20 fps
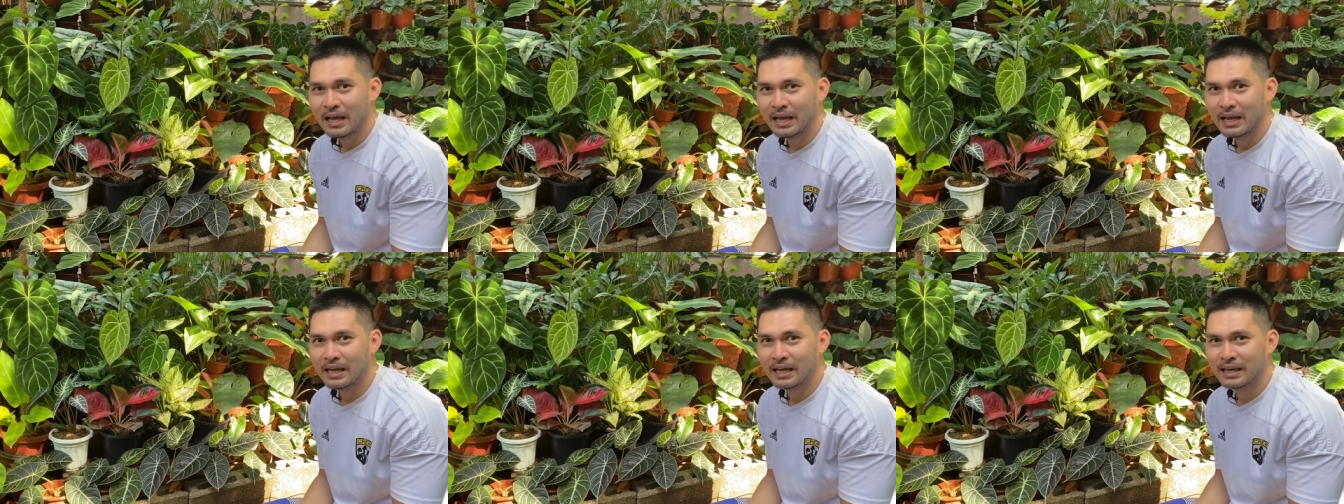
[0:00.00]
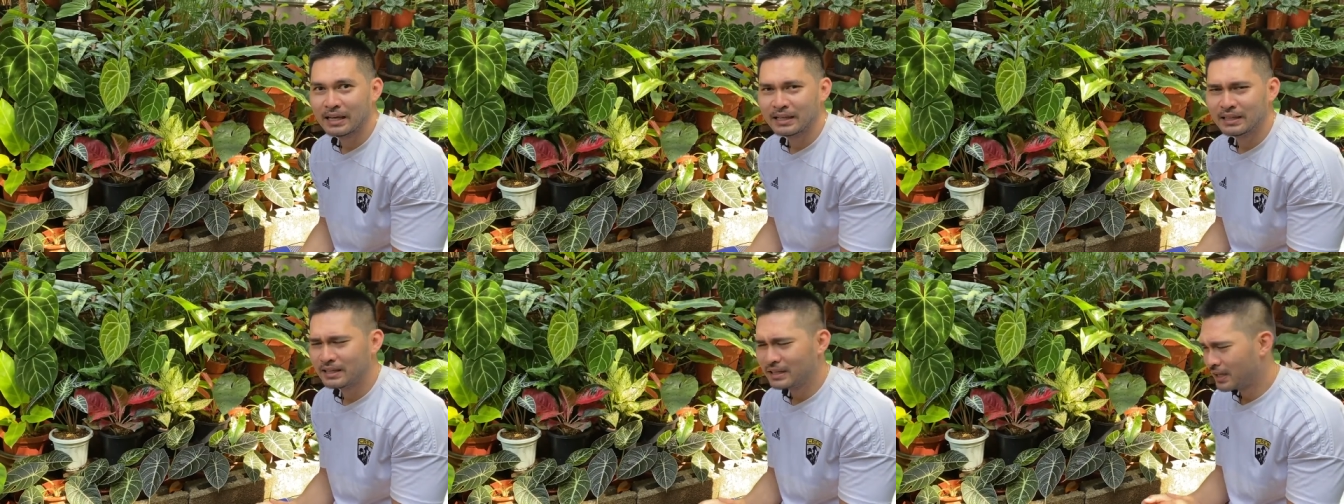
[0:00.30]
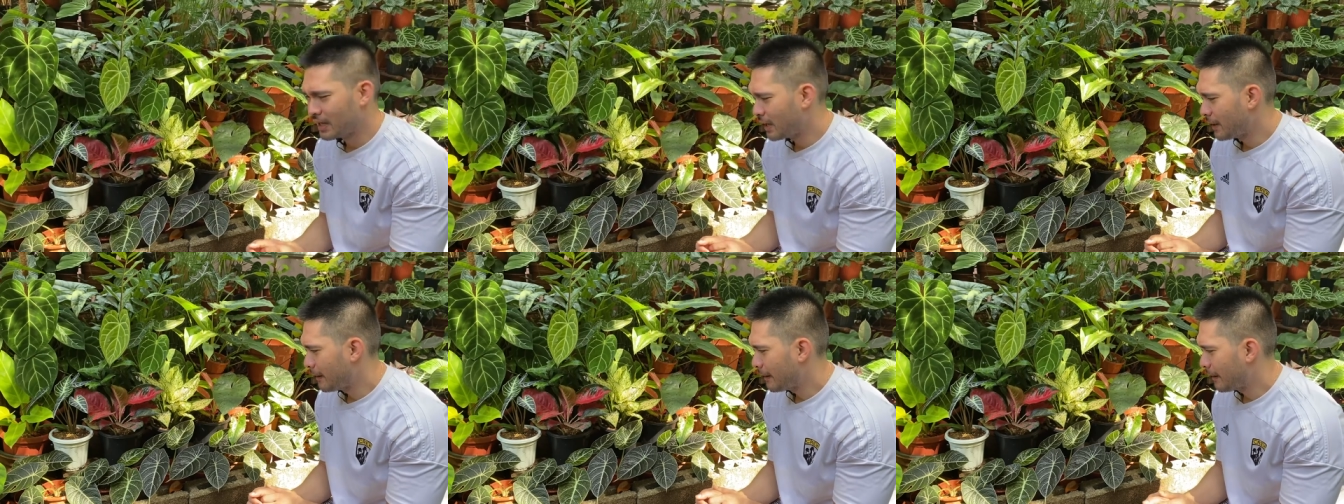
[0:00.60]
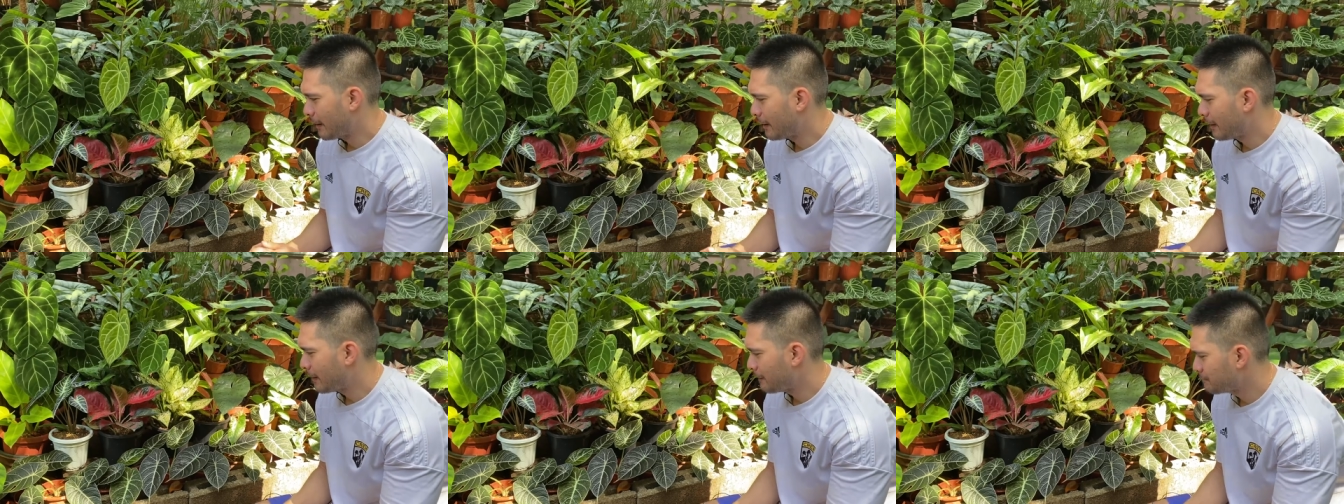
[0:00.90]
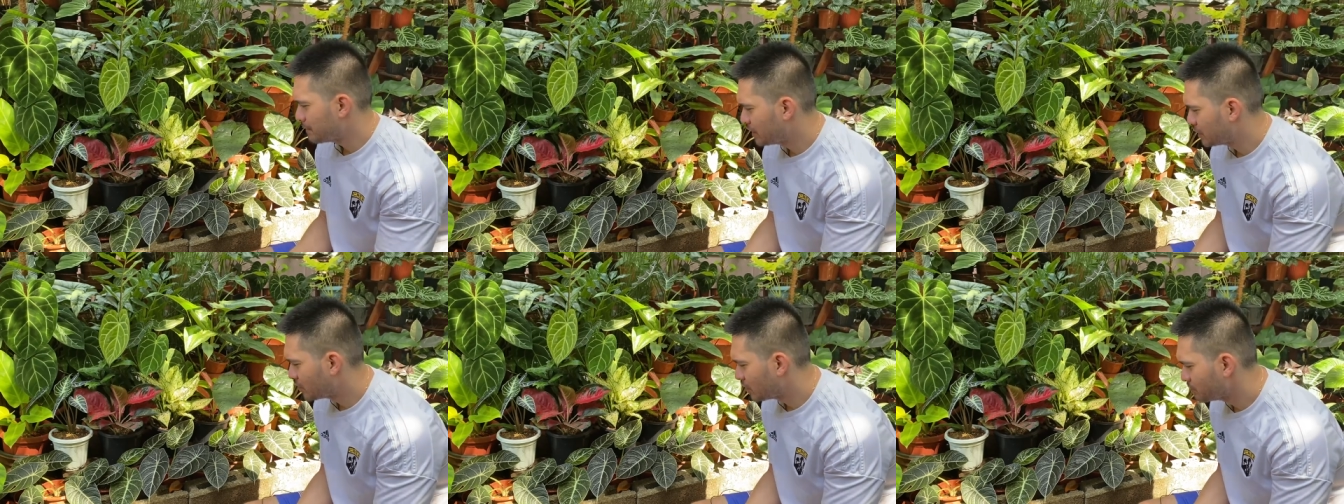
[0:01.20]
and
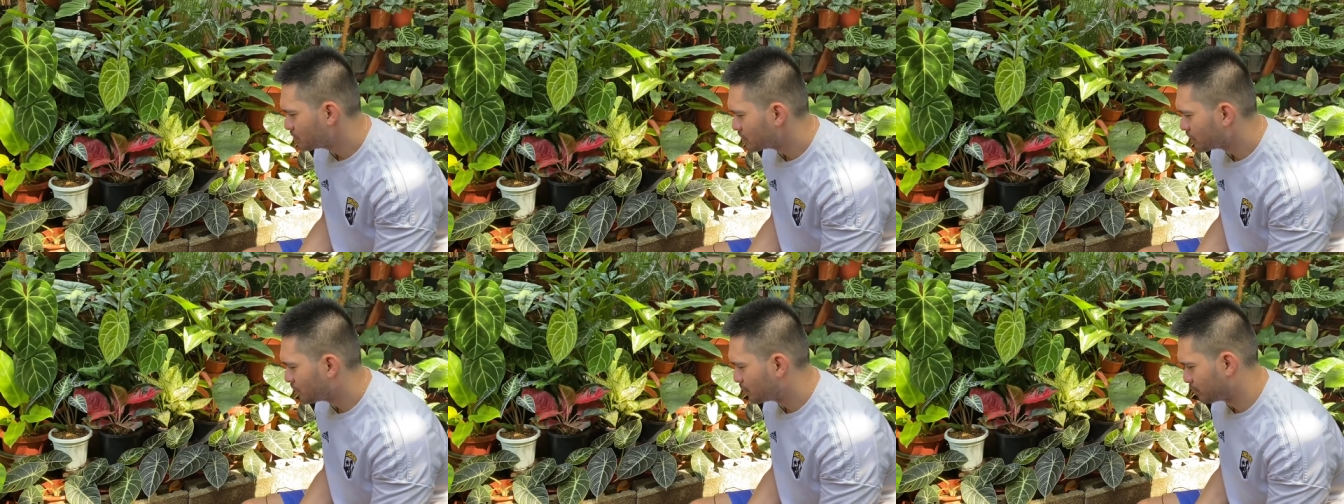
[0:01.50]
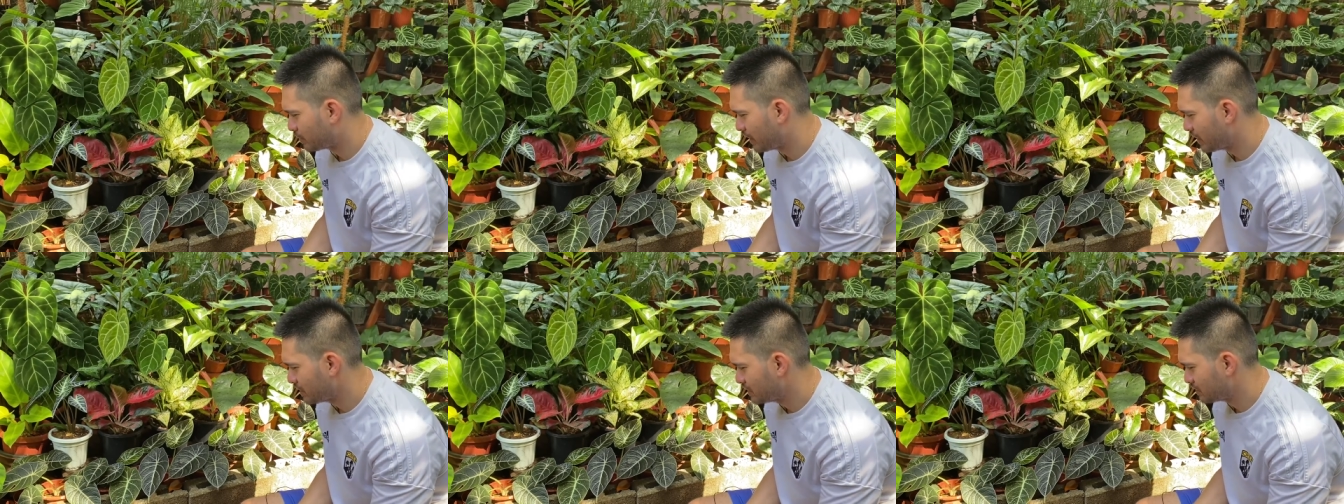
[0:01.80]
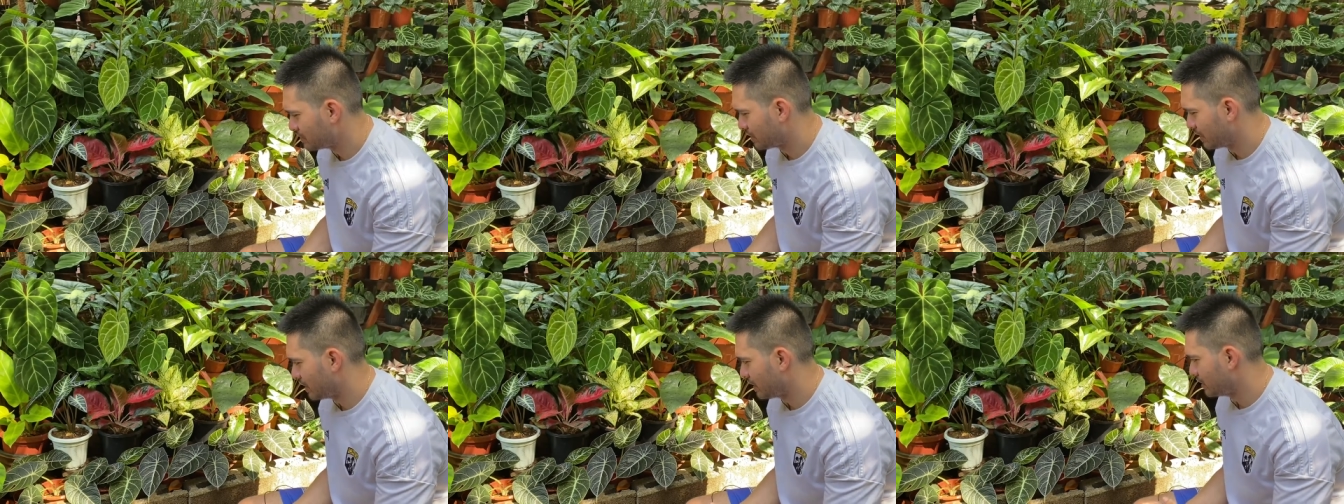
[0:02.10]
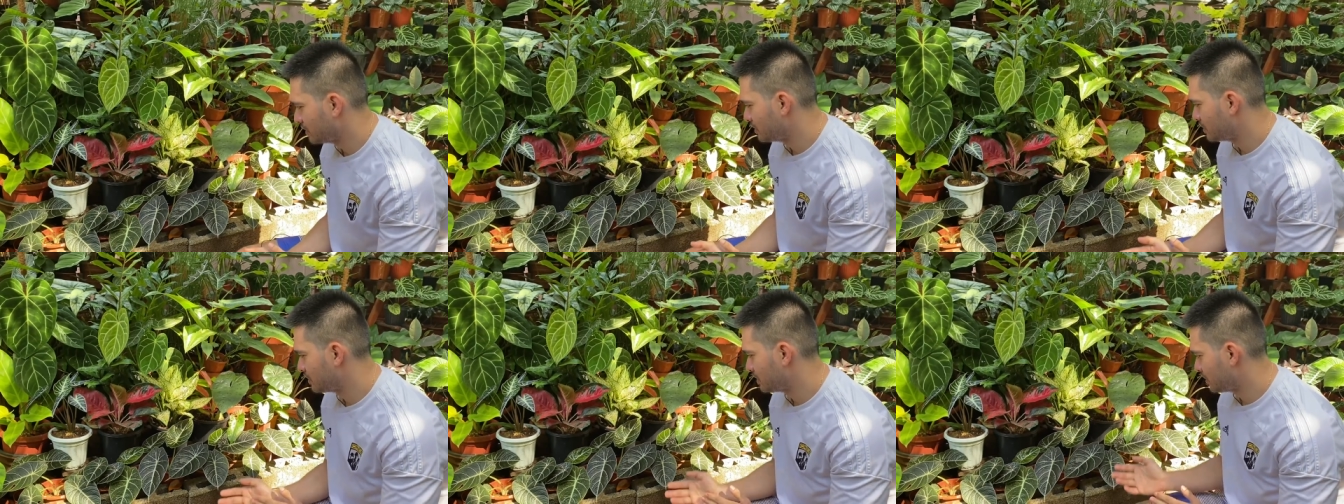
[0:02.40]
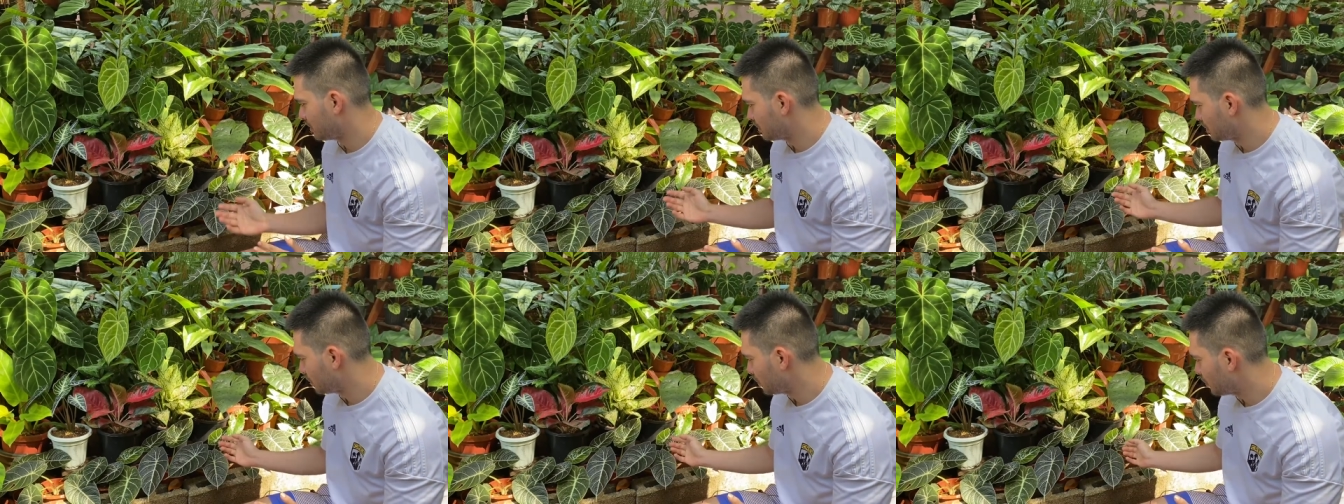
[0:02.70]
Um, in terms of price range,
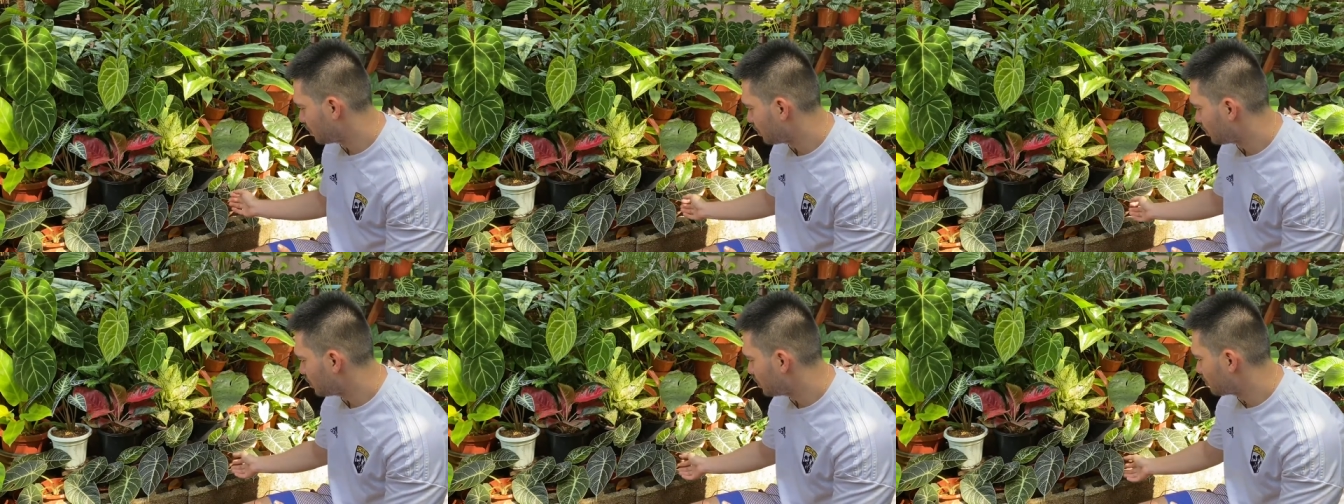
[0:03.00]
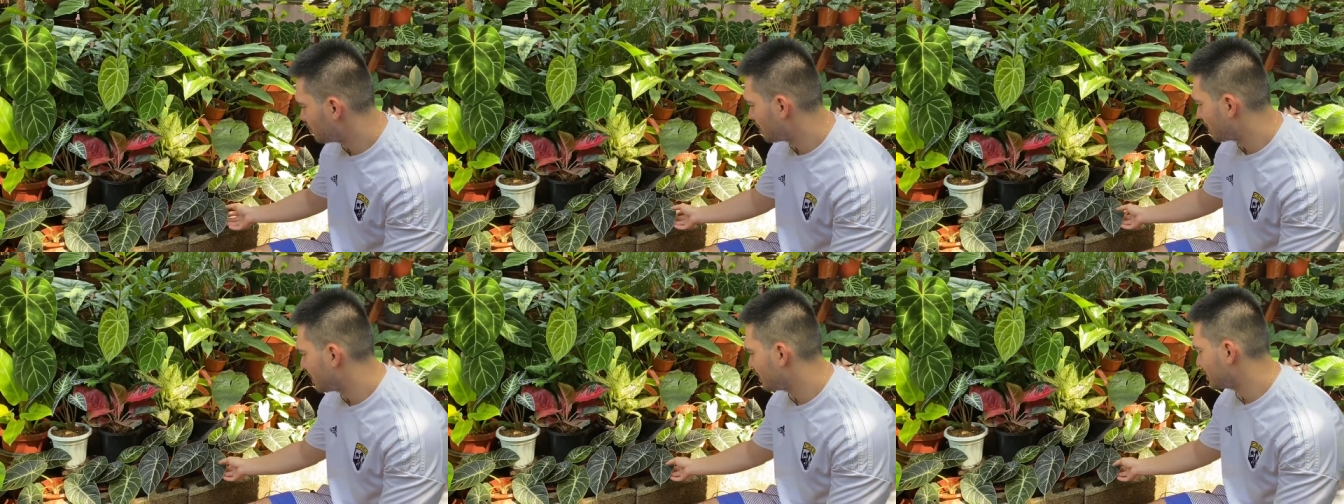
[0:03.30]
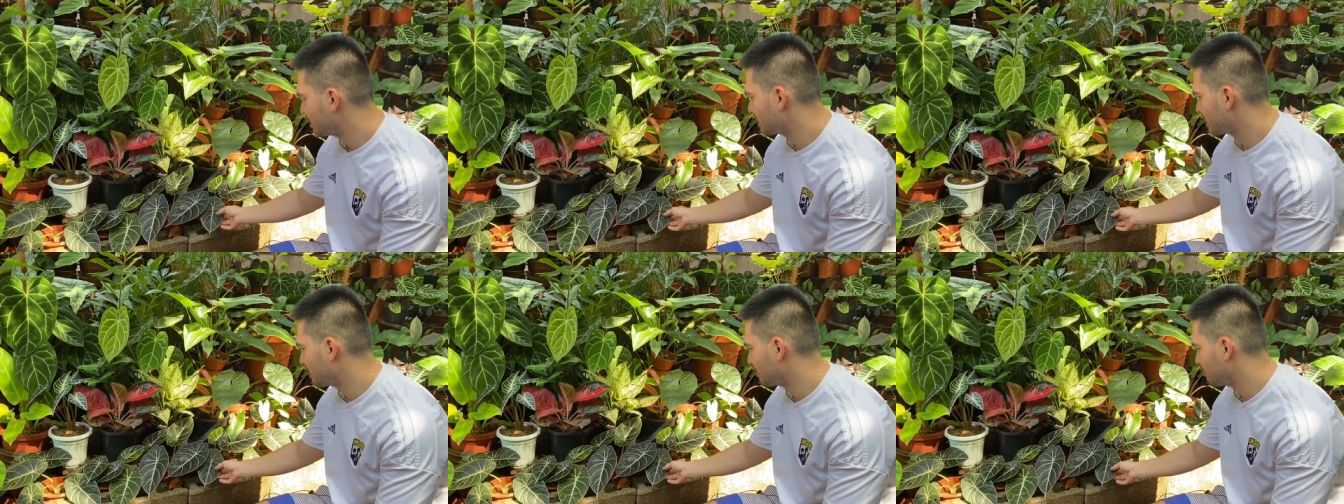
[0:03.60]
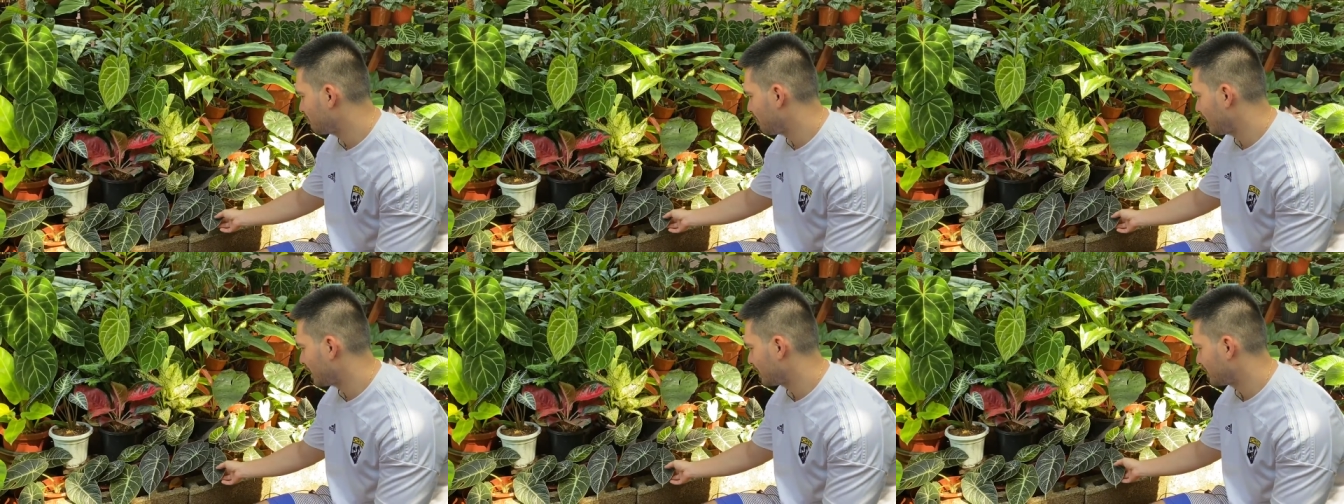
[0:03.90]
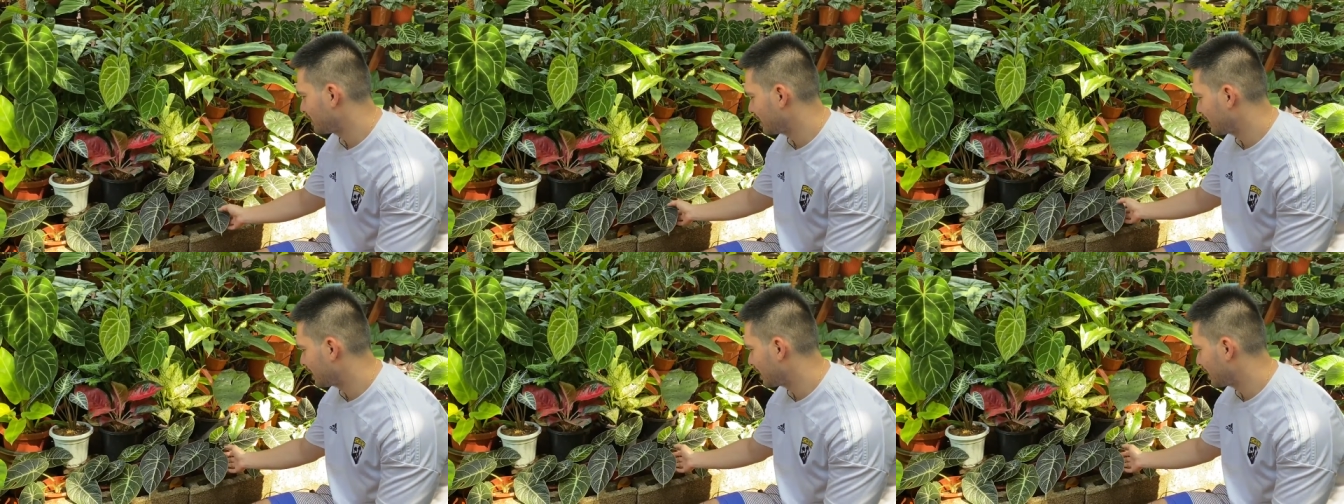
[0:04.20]
siguro yung mga isang pot na